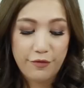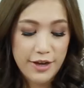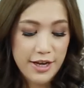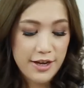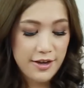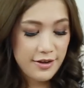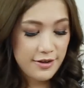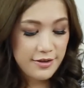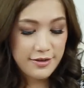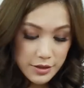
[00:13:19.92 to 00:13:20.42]
ฟิ
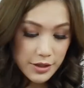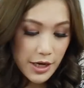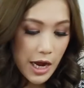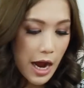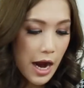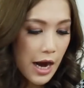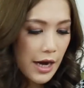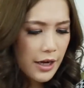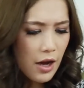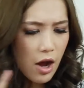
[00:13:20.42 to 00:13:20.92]
น
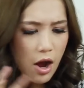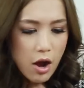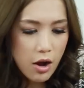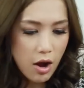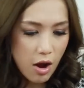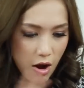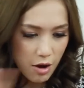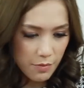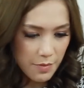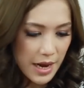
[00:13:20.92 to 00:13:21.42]
ทาร์ตออก
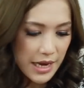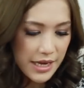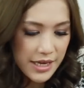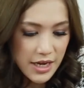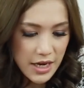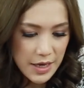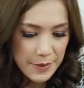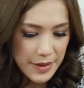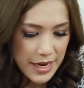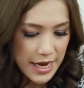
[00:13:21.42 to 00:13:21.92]
ของใหม่
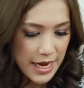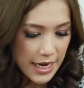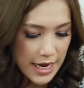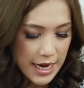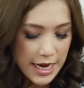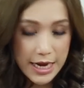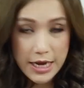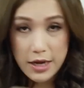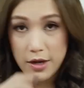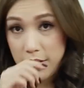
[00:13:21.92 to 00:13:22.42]
เยอะมาก
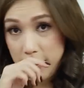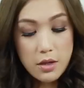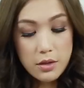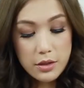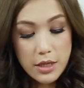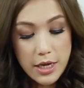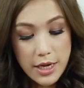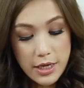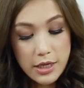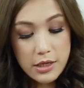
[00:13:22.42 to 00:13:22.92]
ค่ะ
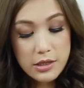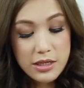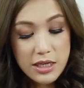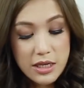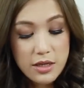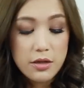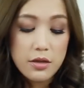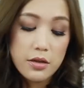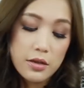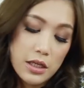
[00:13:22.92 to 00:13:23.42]
แต่อีก
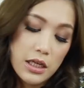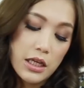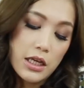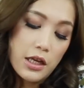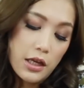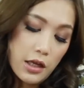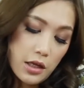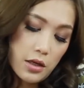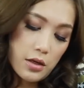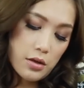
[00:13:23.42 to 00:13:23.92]
สิ่งหนึ่ง
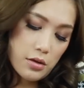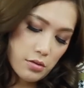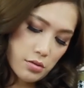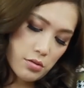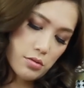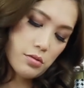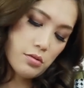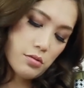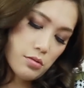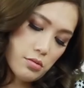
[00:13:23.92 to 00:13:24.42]
ที่
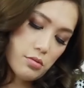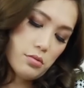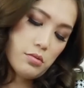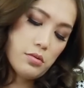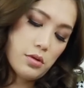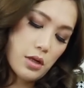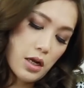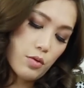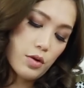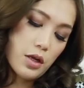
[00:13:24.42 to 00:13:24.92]

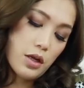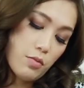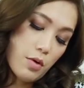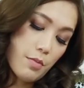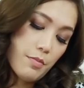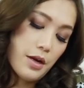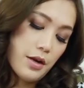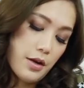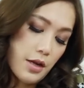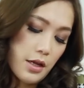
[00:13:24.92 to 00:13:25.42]
เราคิด
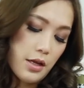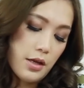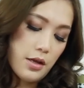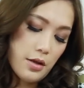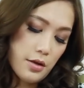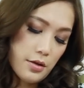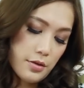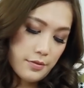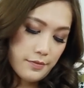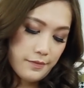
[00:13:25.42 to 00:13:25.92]
ว่ามันดี
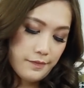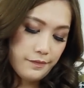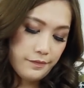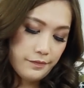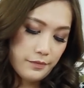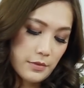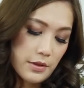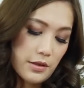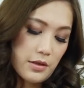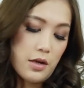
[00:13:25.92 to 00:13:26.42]

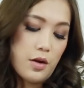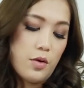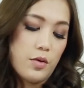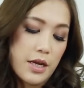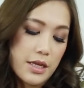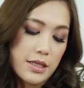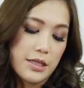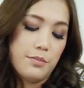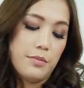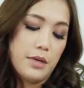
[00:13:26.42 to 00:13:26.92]
เรา
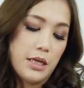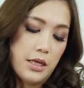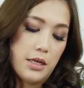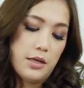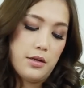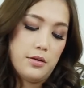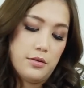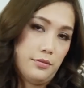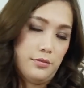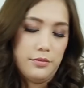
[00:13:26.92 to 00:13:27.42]
น่าจะมี
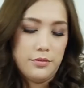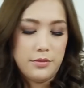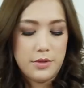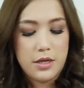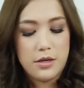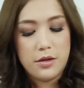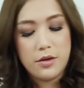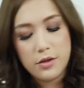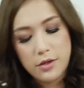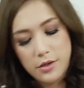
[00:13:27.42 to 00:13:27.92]

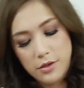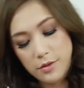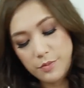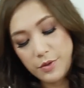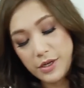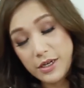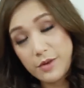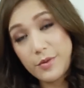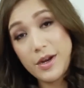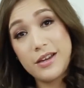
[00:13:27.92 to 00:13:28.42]
มันก็คือ
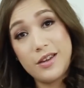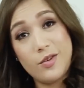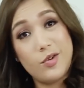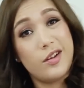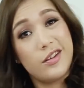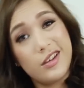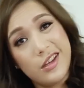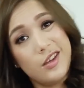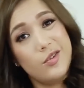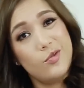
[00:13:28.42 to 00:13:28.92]
ผลิตภัณฑ์เกี่ยว
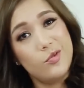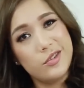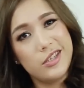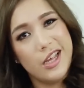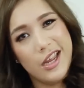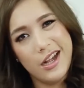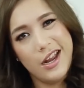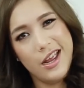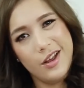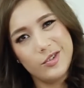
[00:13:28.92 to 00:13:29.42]
กับคิ้ว
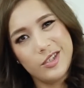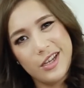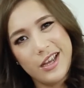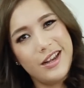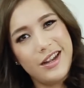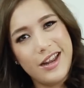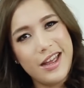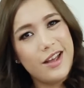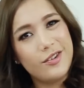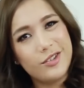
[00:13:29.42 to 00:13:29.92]
ใช่แล้วใช่
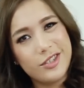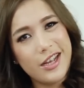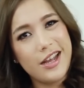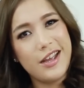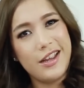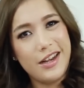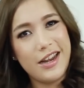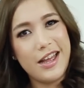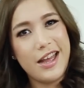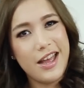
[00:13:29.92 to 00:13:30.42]
แล้ว
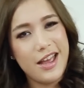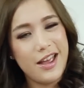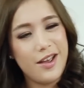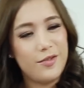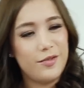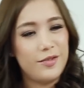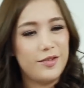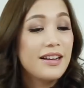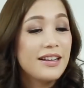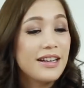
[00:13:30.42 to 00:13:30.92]
ใช่แล้ว
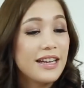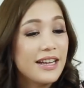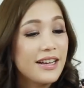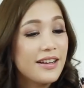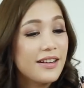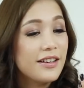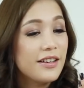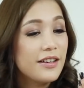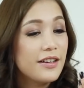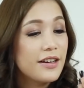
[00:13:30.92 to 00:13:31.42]
นี่
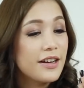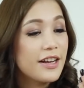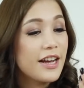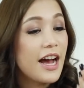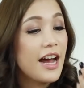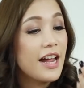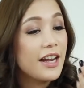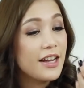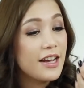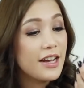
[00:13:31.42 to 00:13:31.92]
คือ
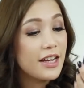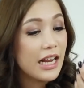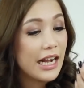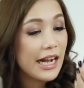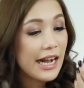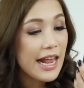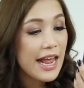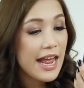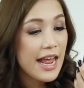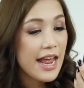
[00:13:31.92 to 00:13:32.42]
Color
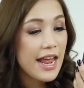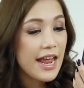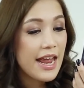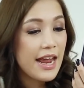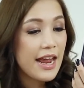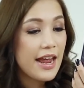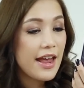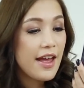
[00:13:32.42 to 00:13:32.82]
Clay